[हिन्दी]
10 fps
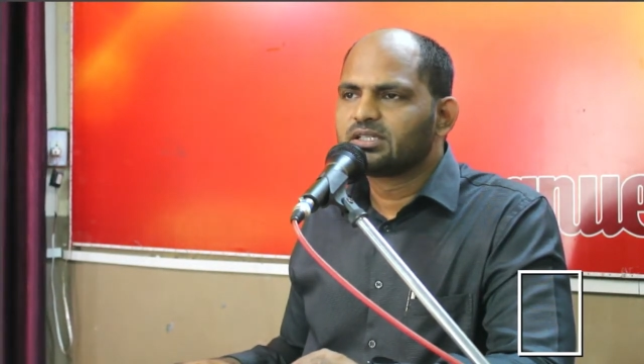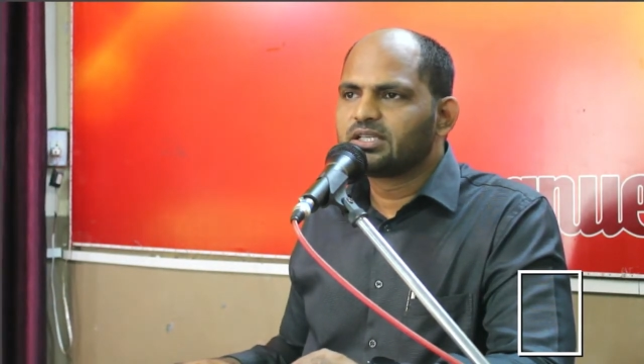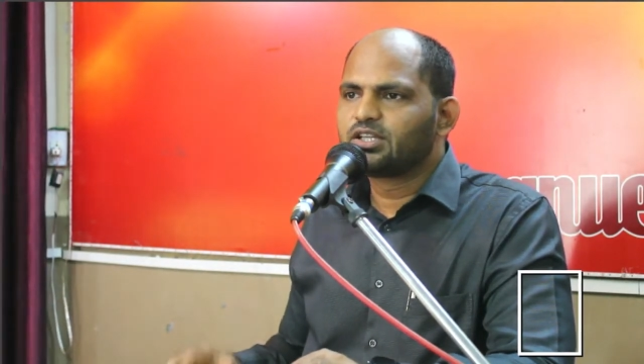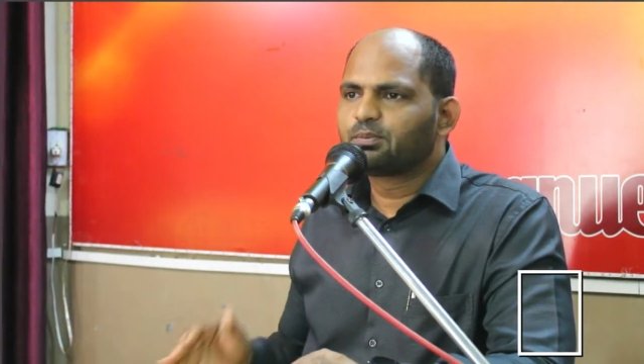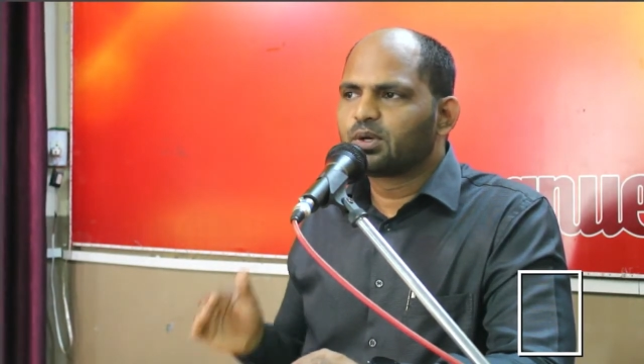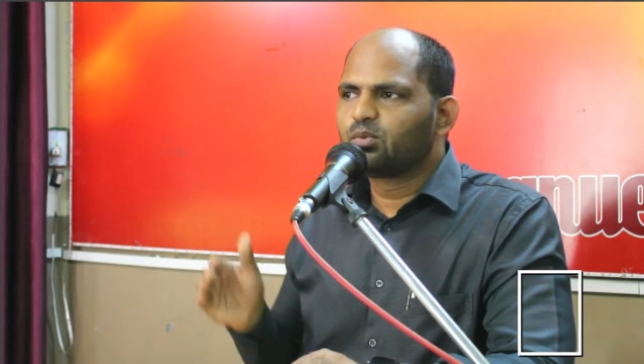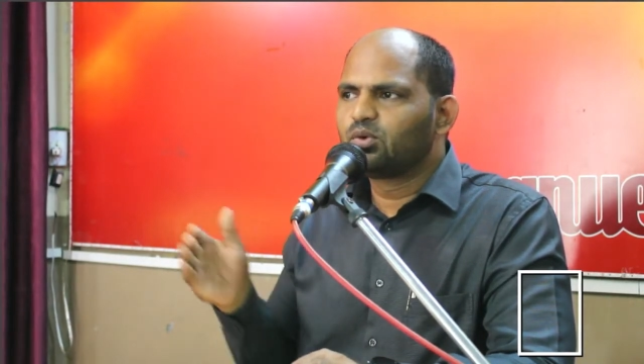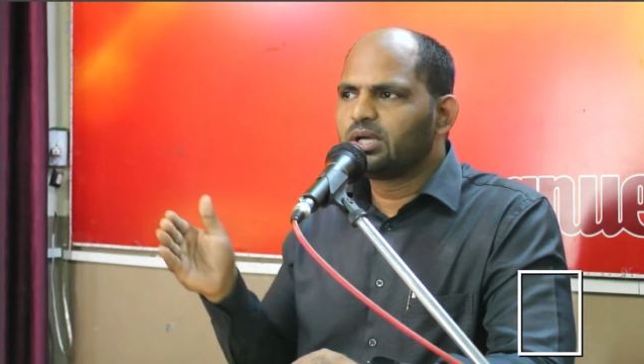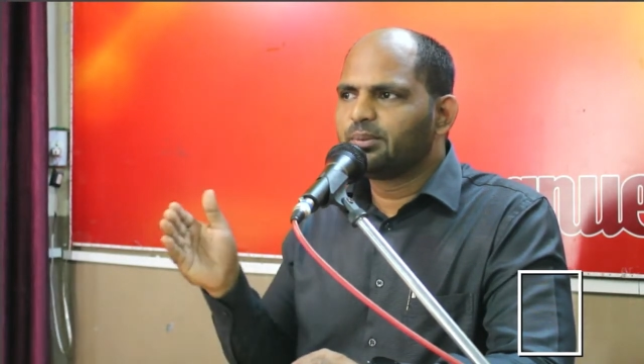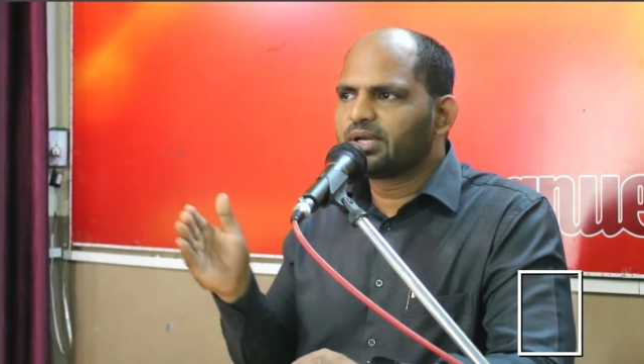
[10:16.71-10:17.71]
यदि प्रभु
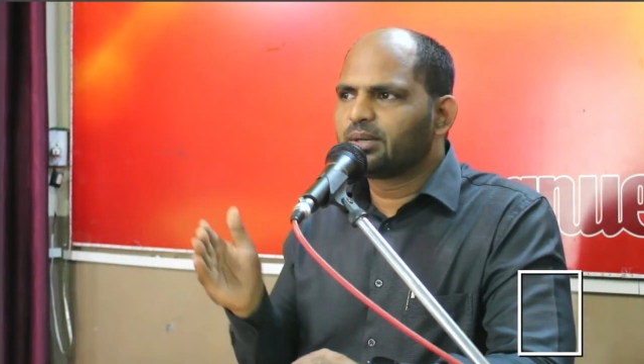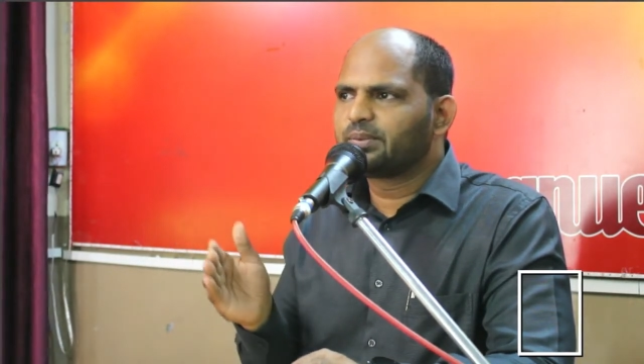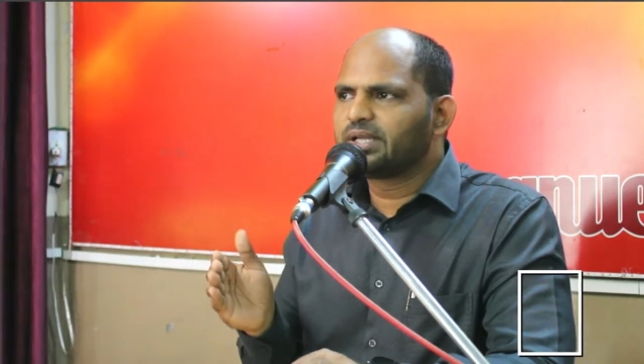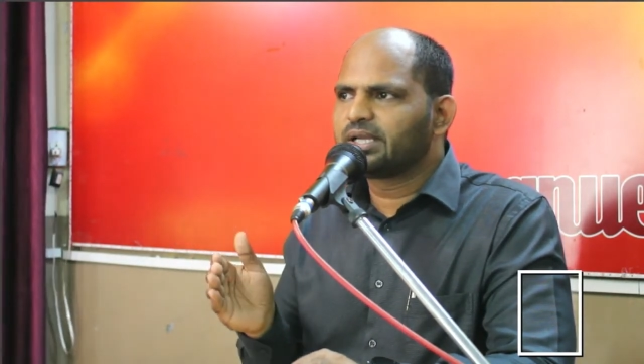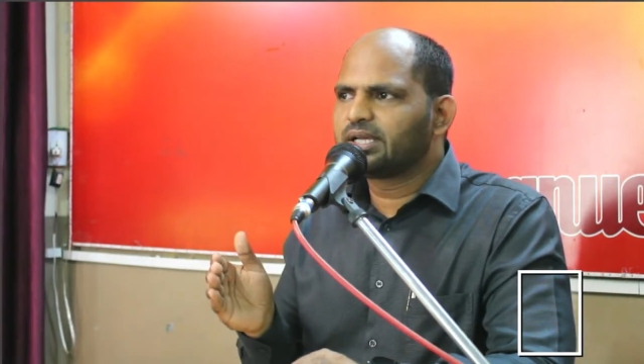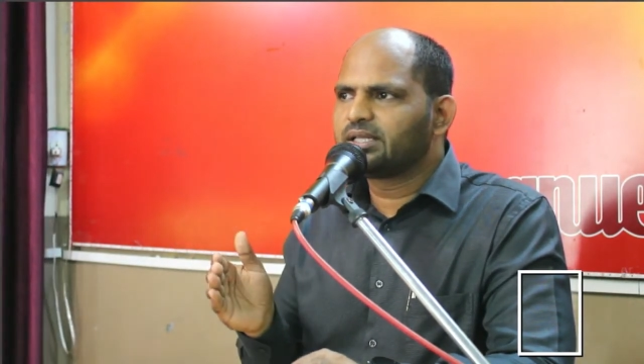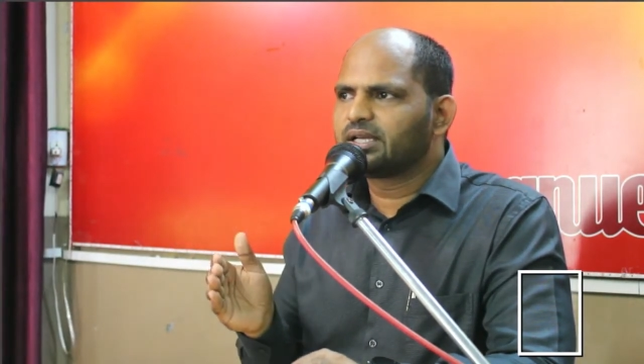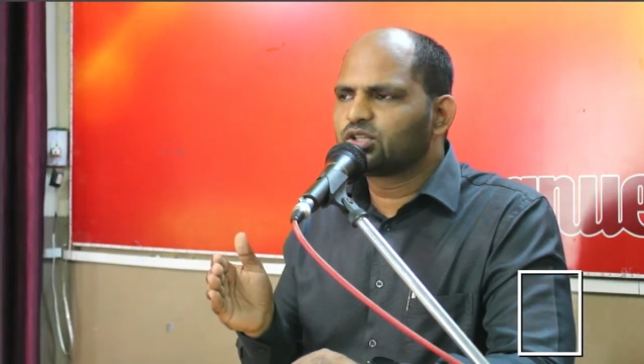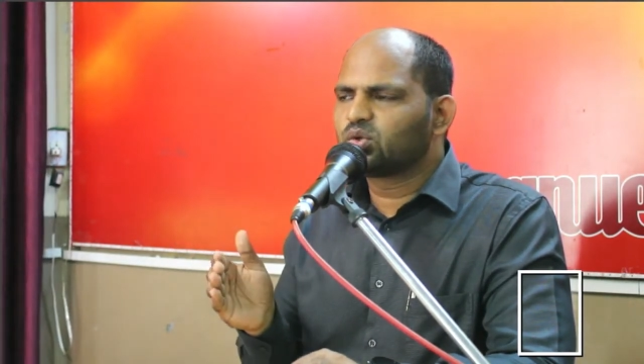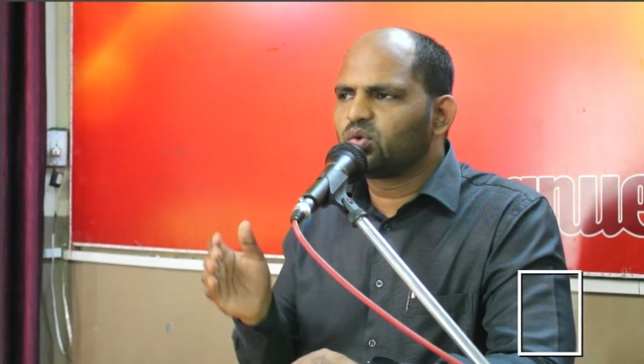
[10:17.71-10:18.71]
ने हमें कपटी कह दिया
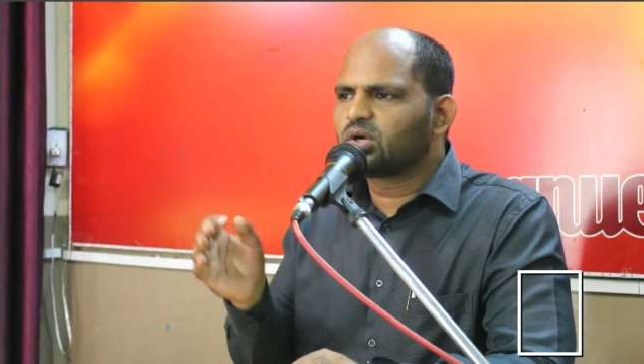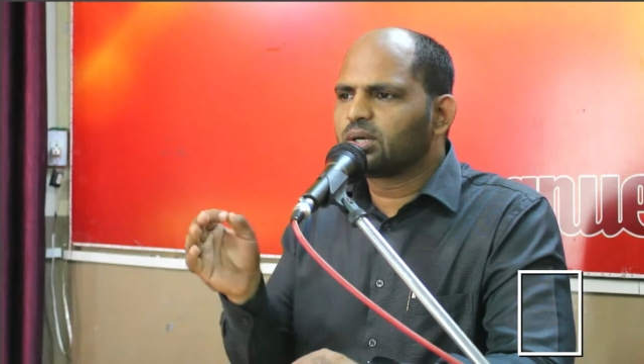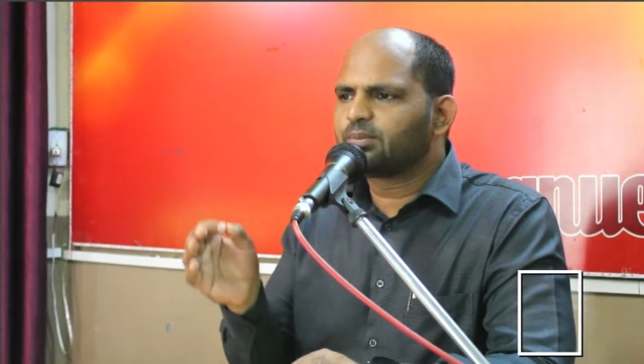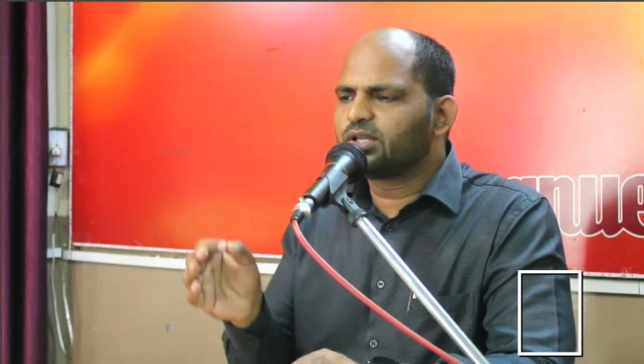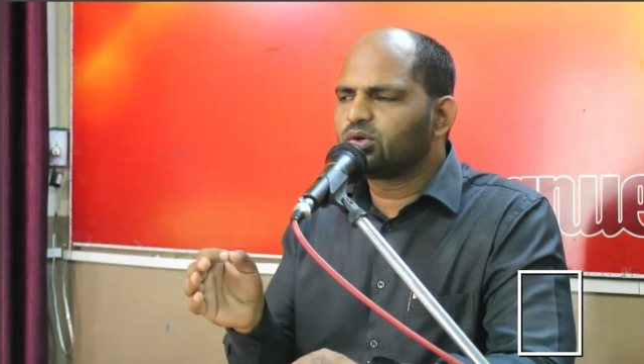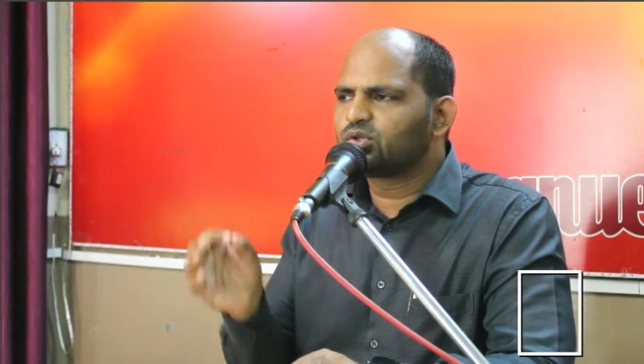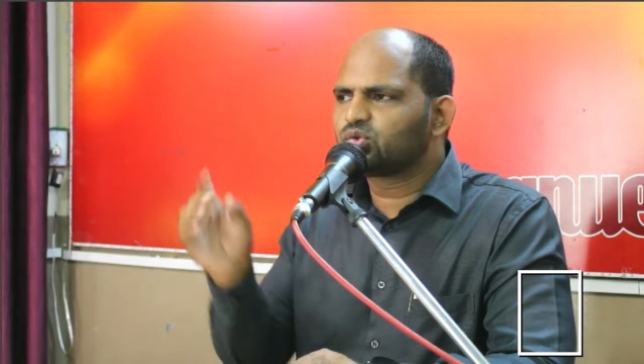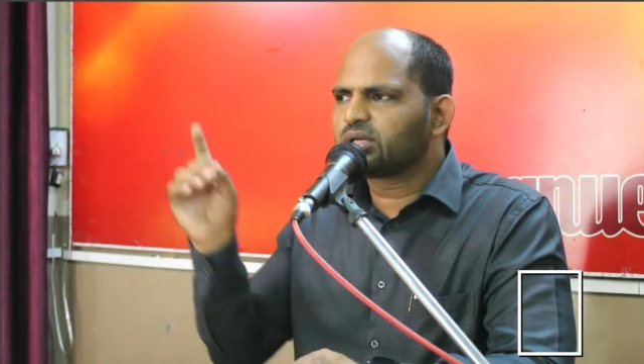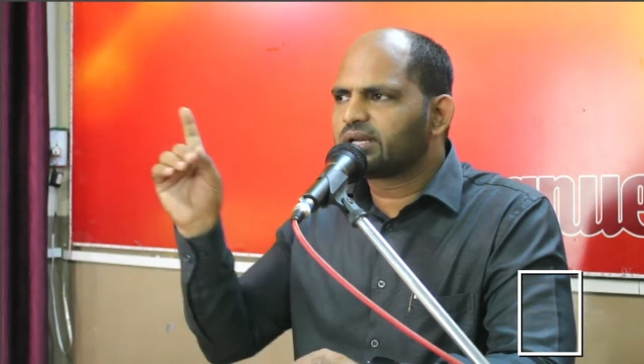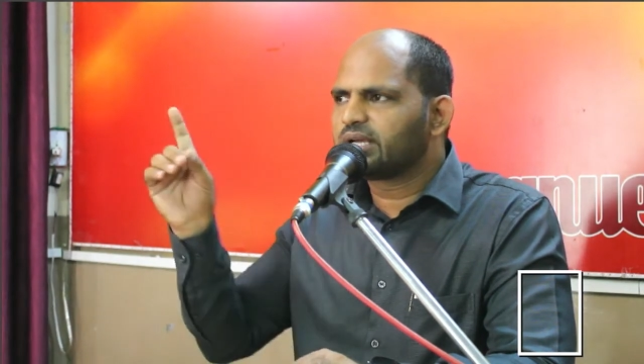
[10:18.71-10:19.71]
तो वो कपटी को
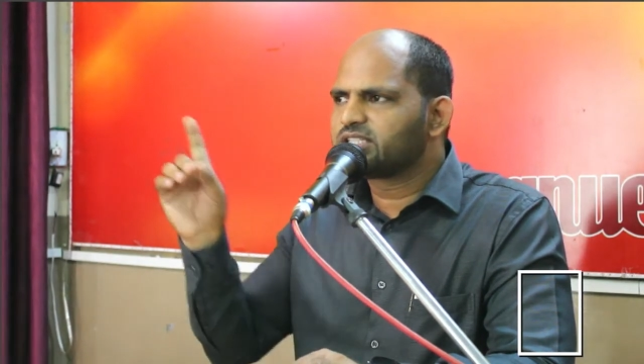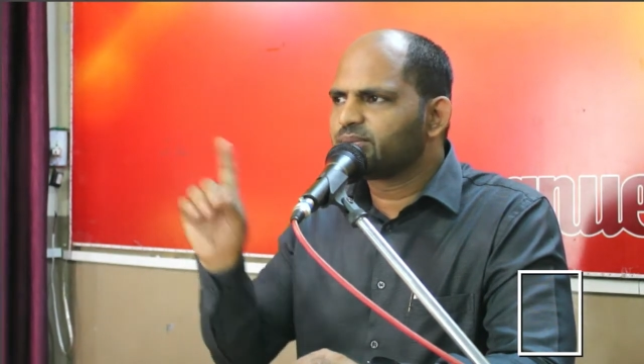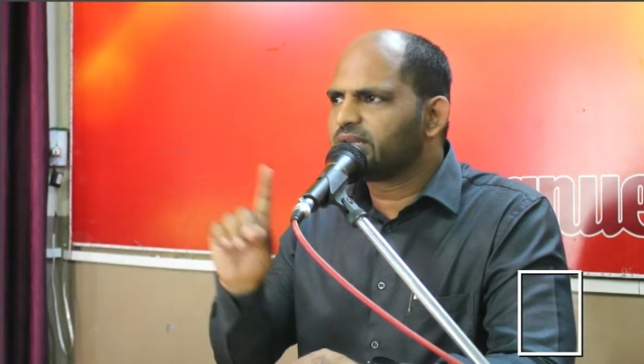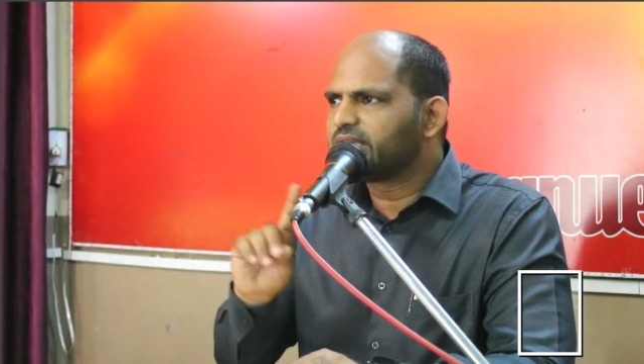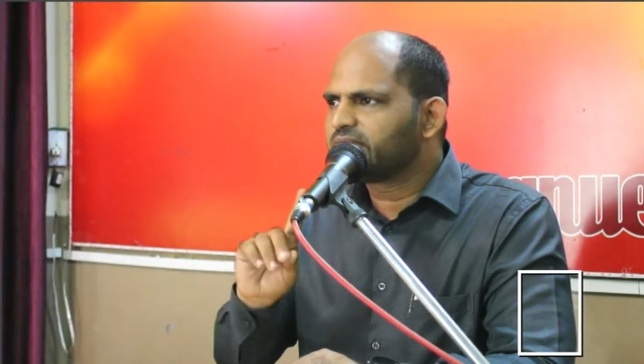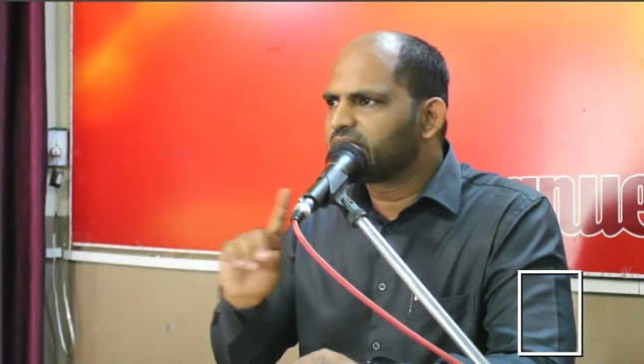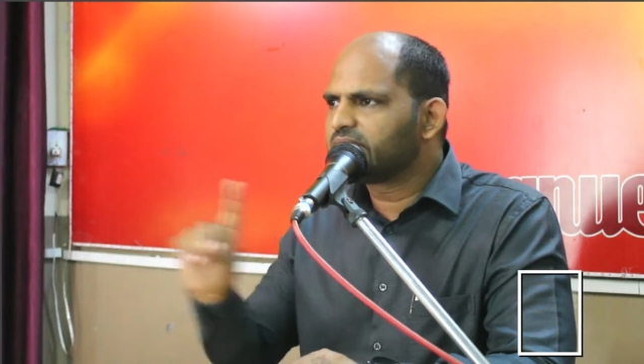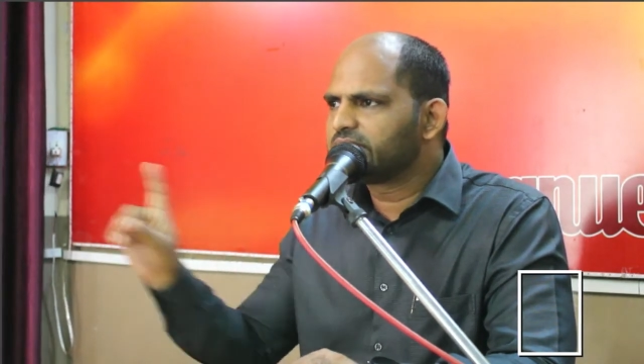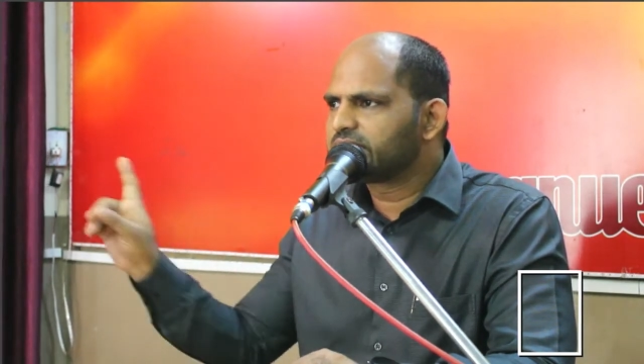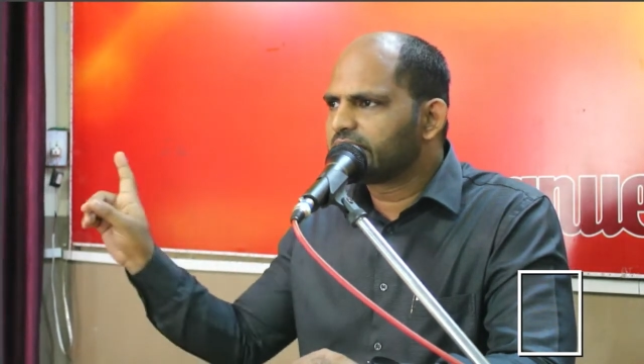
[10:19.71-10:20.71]
स्वर्ग राज्य में लेके
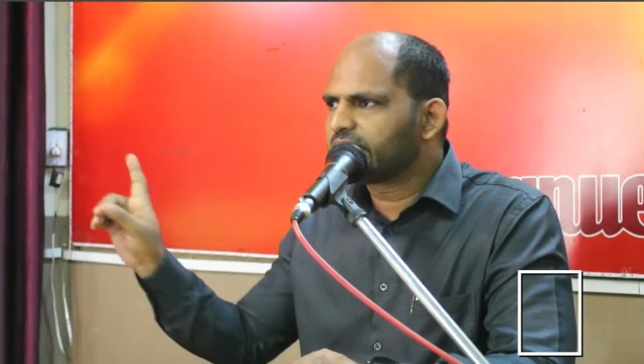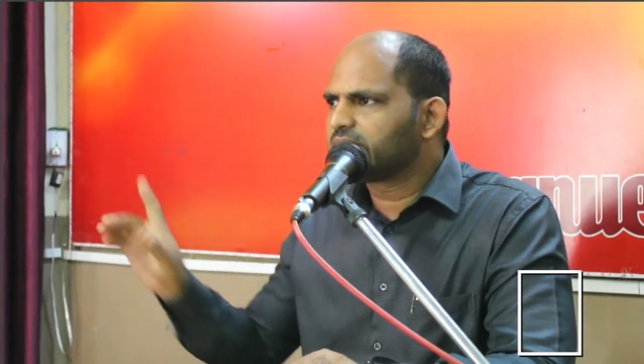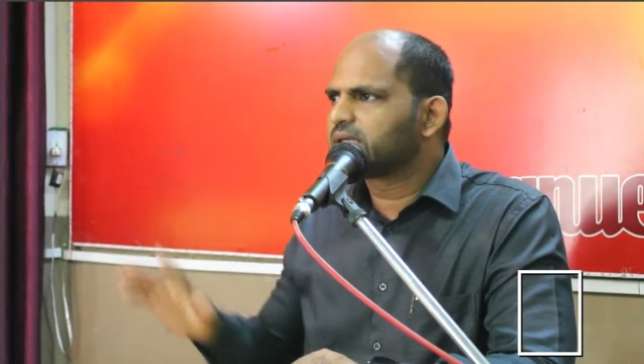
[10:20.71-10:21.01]
नहीं जाएगा